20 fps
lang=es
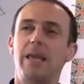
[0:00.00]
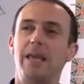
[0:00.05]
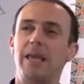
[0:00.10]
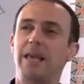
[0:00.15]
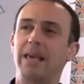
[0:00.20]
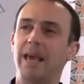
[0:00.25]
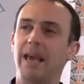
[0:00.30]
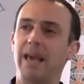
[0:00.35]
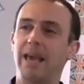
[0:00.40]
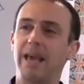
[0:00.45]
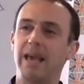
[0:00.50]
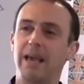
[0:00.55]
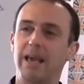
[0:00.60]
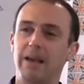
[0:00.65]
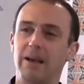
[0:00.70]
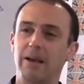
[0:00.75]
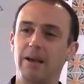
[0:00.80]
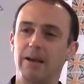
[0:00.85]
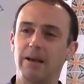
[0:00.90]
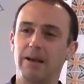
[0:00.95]
y que
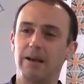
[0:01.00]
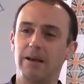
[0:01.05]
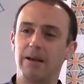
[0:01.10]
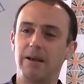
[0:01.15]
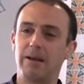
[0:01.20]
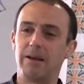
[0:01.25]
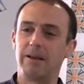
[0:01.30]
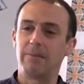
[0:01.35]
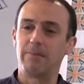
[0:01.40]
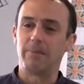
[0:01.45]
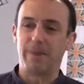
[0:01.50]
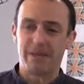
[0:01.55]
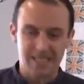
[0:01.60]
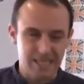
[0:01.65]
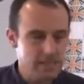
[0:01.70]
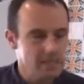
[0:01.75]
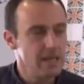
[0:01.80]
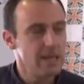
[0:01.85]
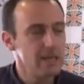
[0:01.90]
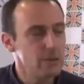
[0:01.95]

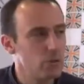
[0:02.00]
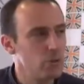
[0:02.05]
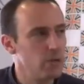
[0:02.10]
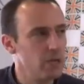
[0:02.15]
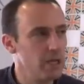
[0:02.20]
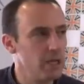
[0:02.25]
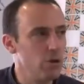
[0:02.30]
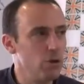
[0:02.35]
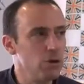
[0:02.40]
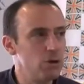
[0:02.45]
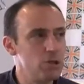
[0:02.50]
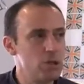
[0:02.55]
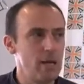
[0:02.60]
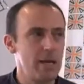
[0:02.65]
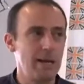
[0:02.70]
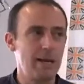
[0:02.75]
pese a estar escondidos,